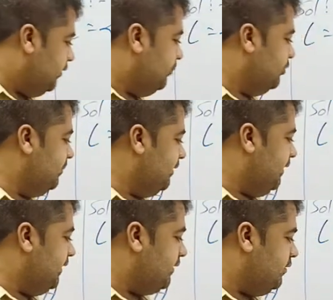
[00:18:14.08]
तो अब मुझे
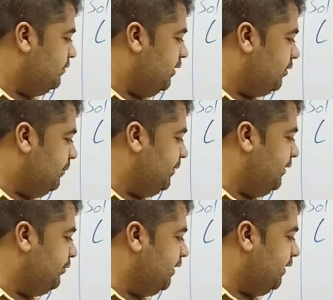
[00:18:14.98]
बताइए क्या क्यू जीरो
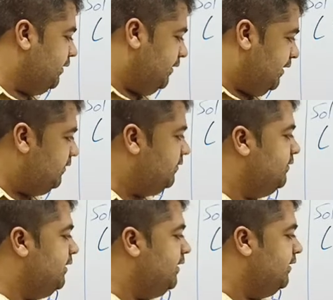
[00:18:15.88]
कंप्लीट हो गया यस
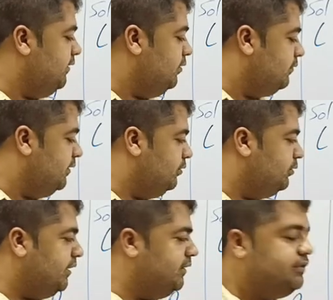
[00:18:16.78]
देखिए जीरो और वन दो
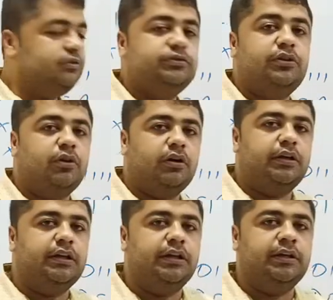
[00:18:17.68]
ट्रांजेक्शन उसने ड्रॉ
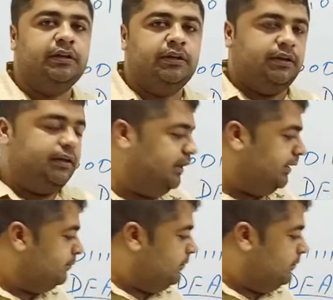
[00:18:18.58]
कर लिए ठीक है